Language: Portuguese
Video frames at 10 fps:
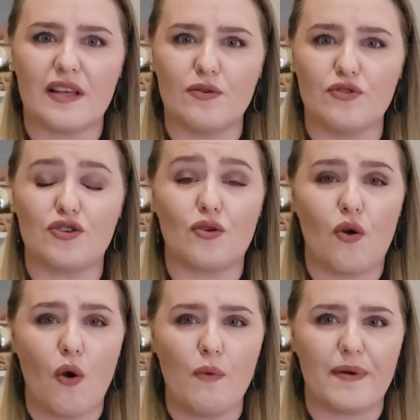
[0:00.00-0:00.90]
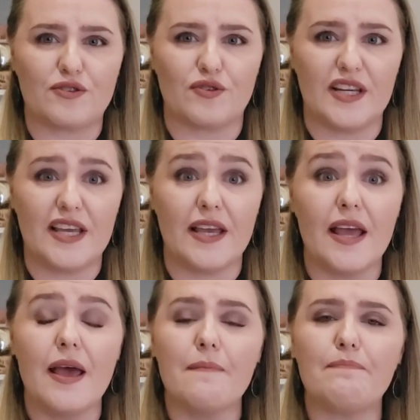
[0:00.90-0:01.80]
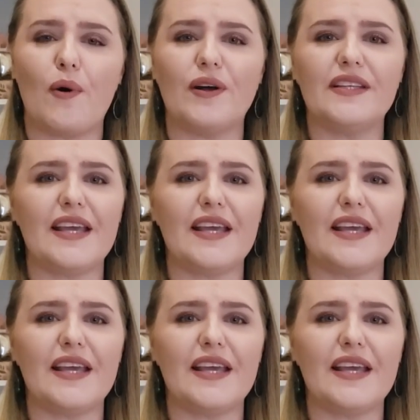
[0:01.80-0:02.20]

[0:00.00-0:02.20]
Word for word: e ude com o patchouli, pode